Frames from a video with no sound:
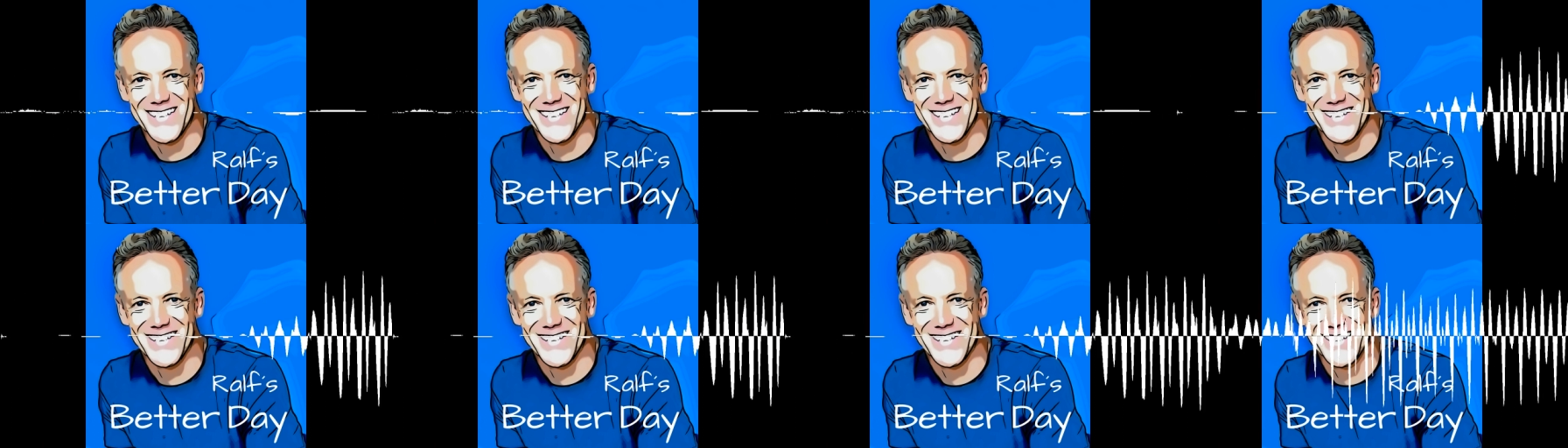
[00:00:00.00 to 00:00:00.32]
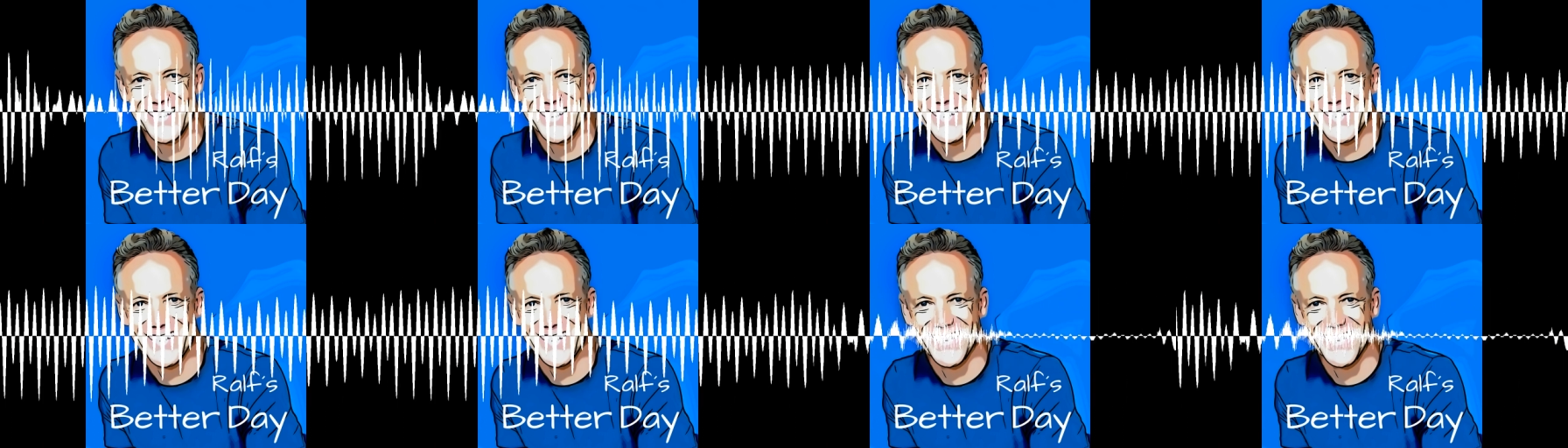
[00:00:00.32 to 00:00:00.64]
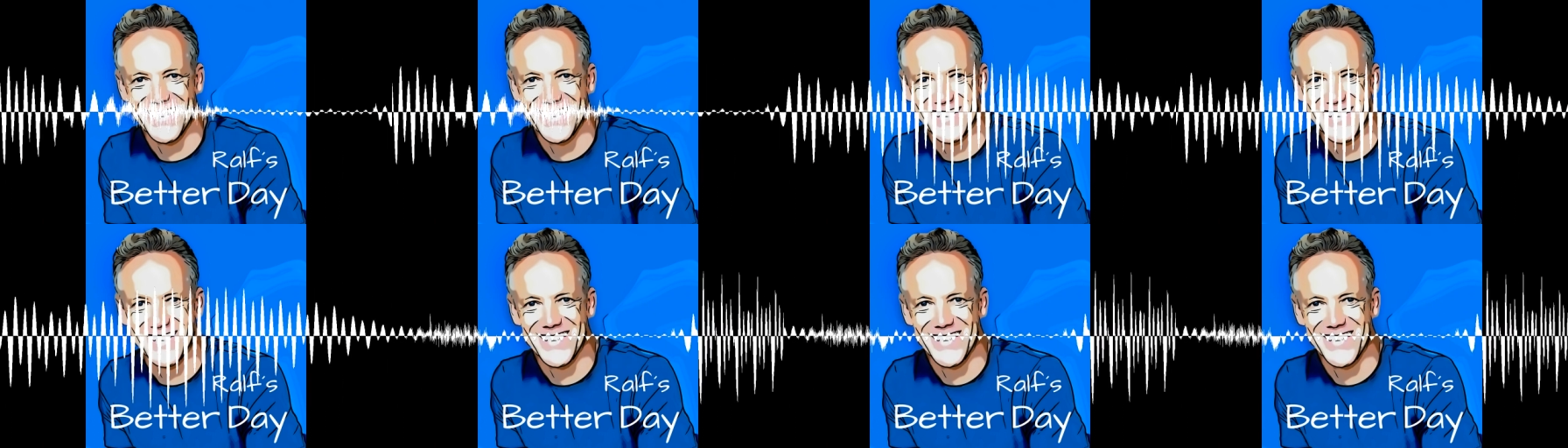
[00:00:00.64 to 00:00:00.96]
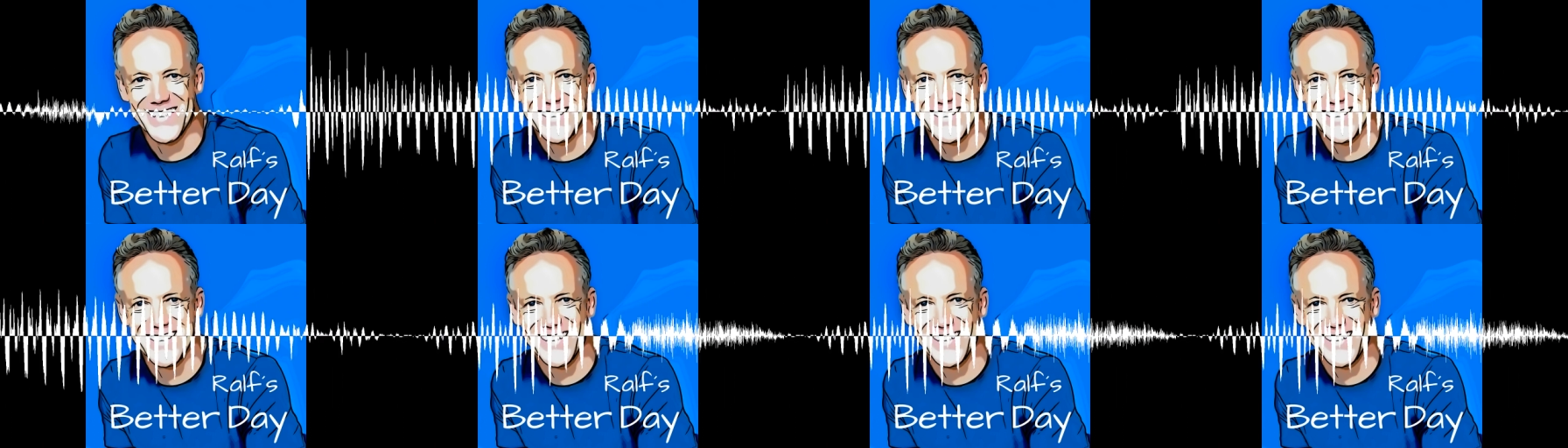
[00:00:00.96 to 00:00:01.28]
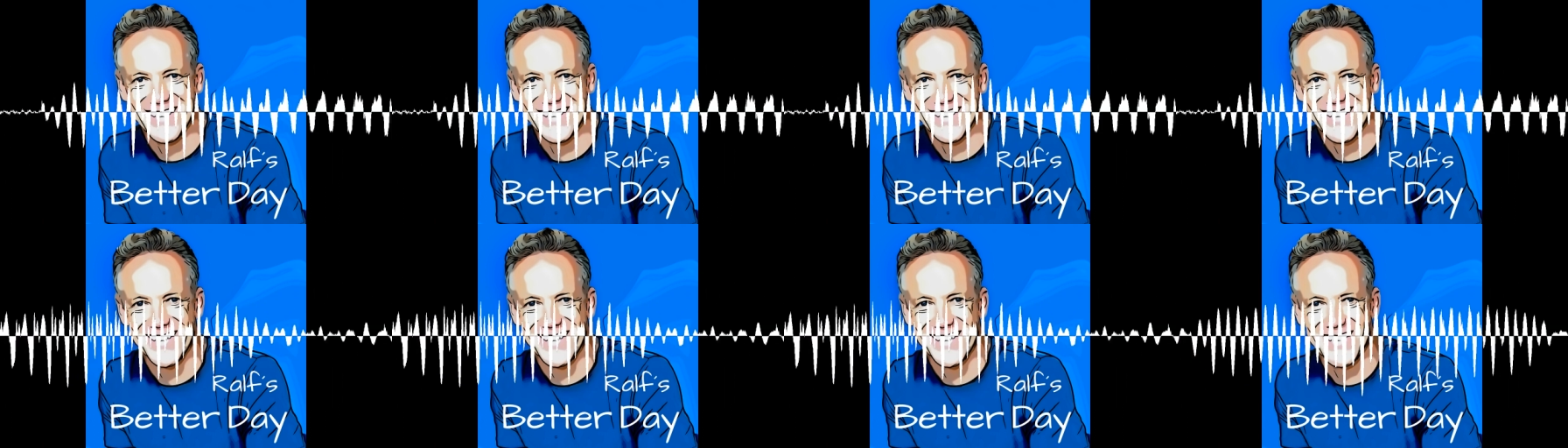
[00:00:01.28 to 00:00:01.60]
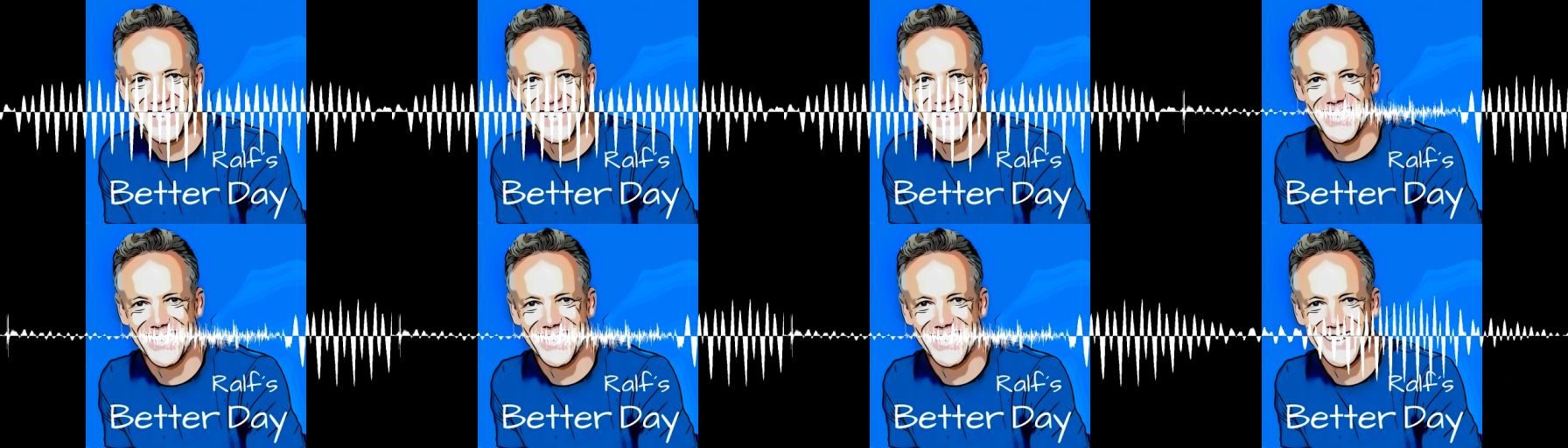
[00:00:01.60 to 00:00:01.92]
Oder wir müssten uns beim Essen
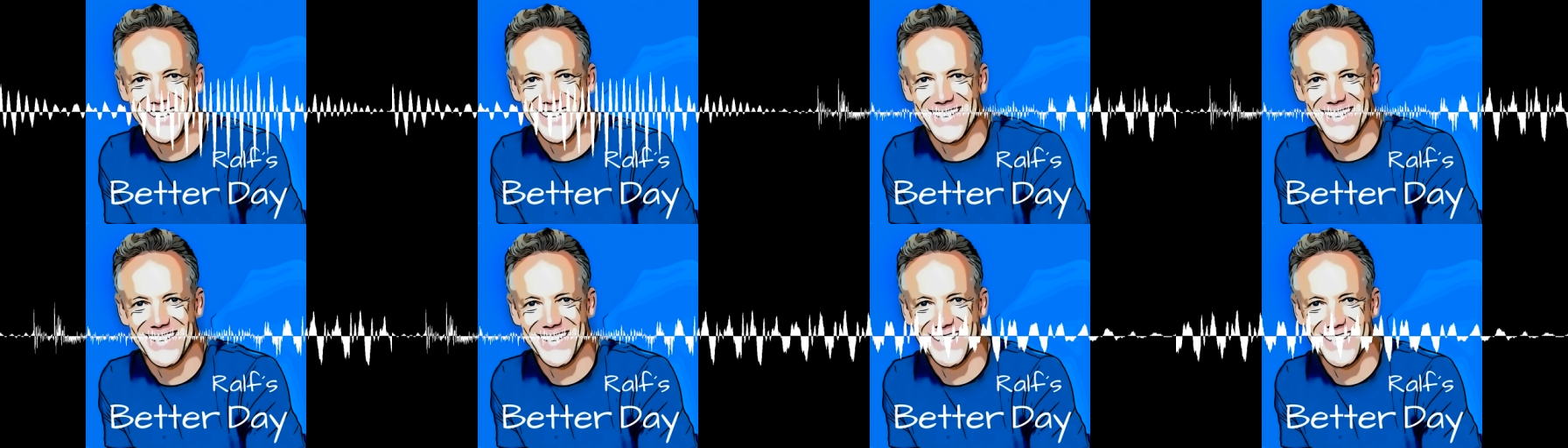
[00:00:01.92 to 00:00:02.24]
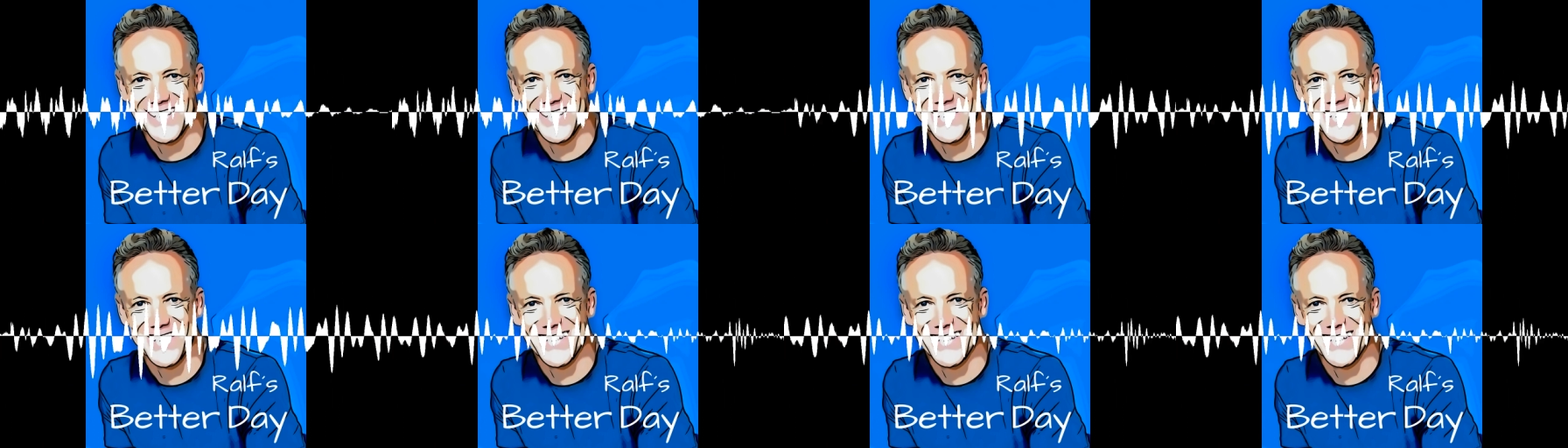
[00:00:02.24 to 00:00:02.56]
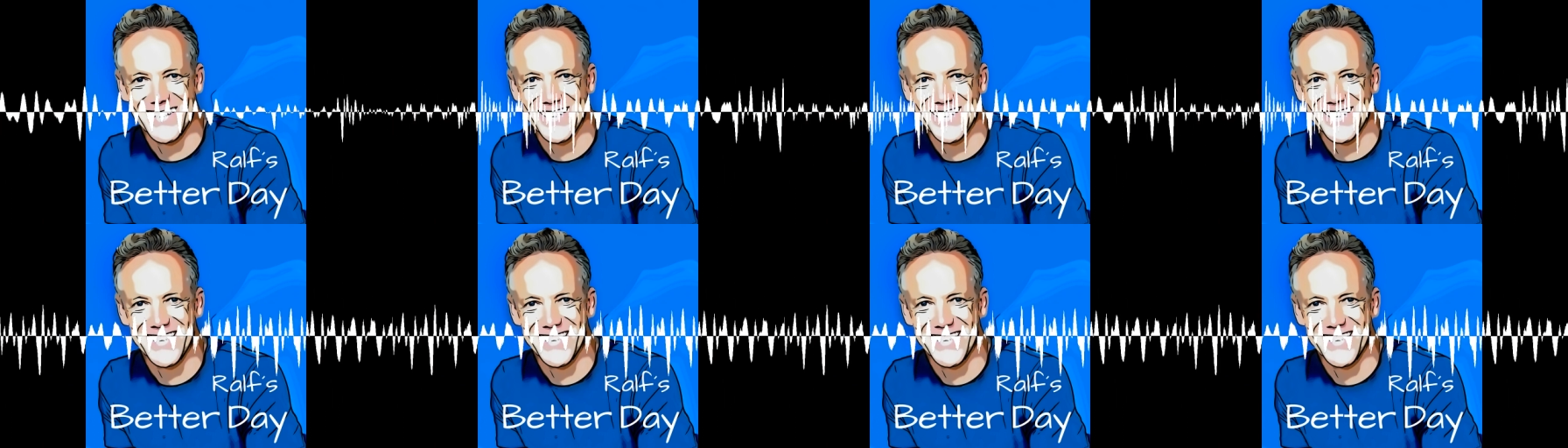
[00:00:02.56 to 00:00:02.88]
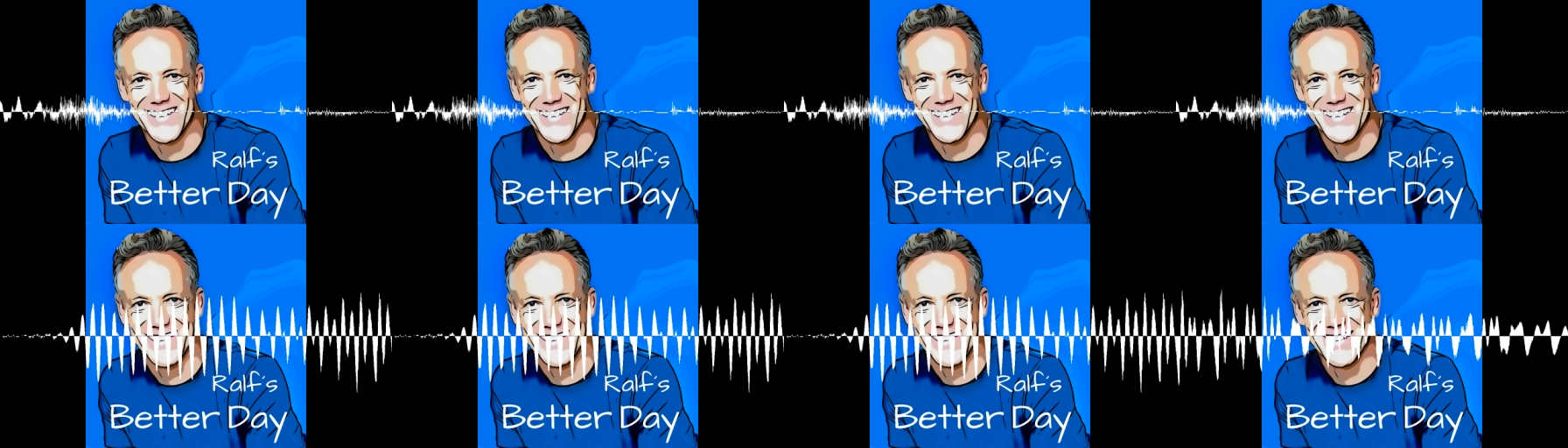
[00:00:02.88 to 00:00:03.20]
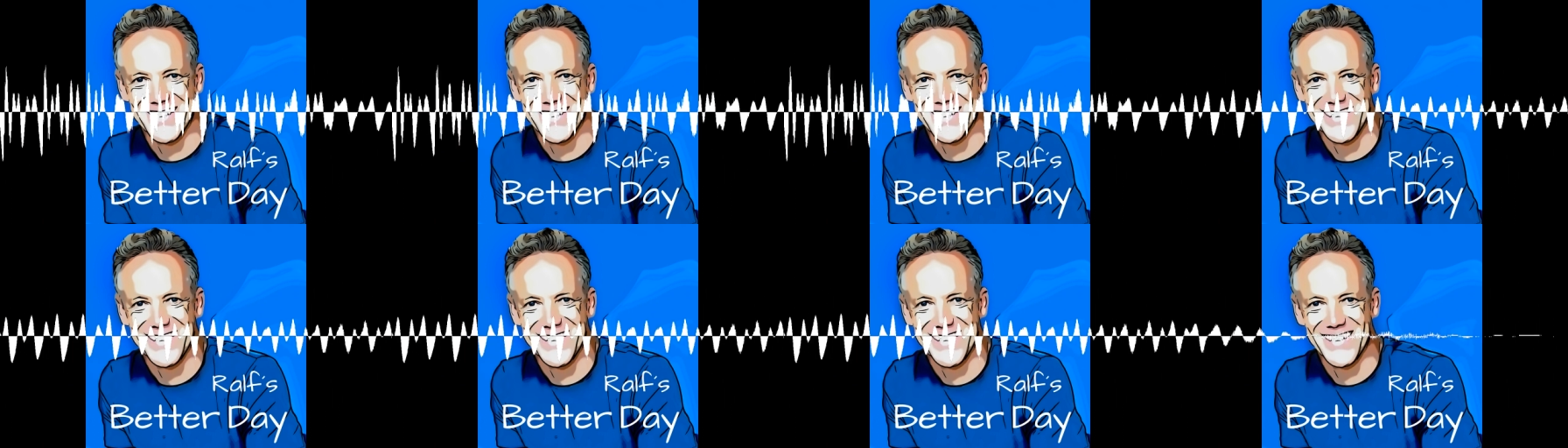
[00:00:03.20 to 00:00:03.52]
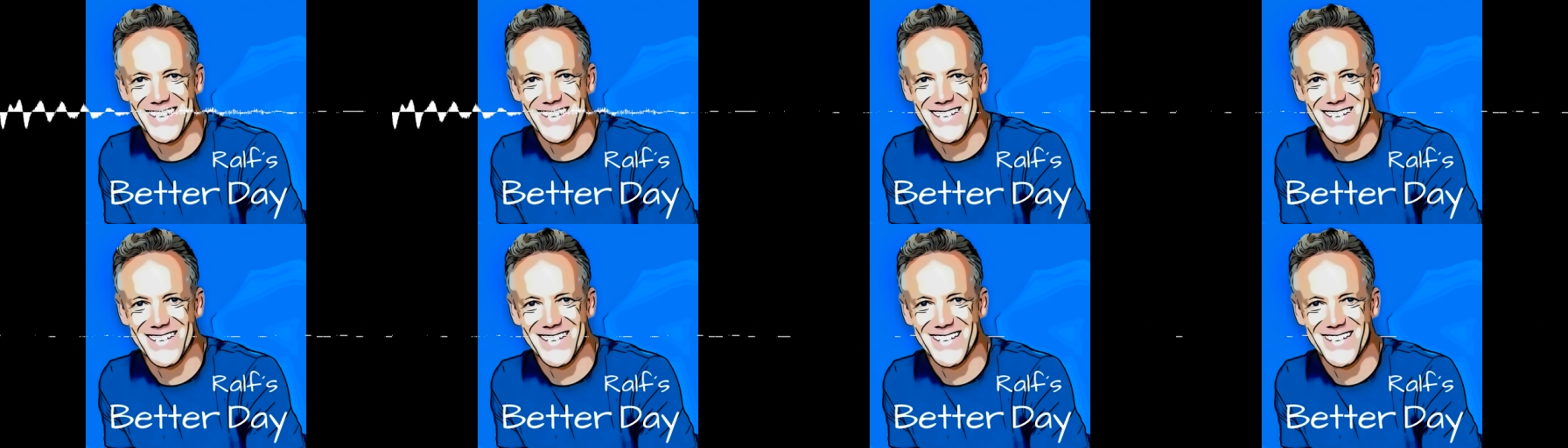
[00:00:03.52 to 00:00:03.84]
halt mehr zurückhalten, aber das tun wir eben
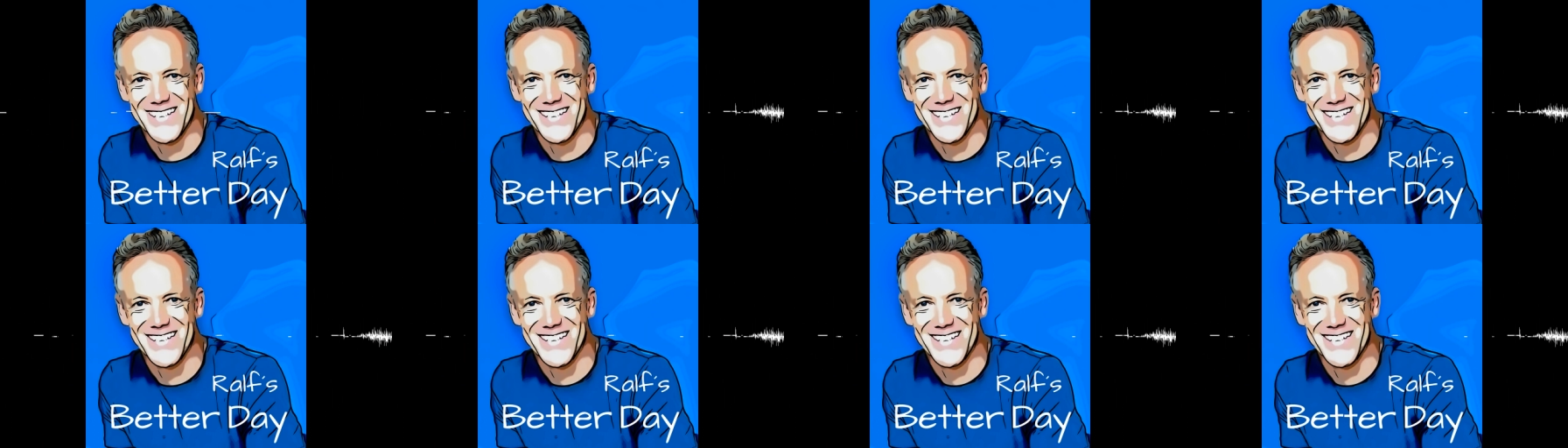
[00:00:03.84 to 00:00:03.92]
nicht.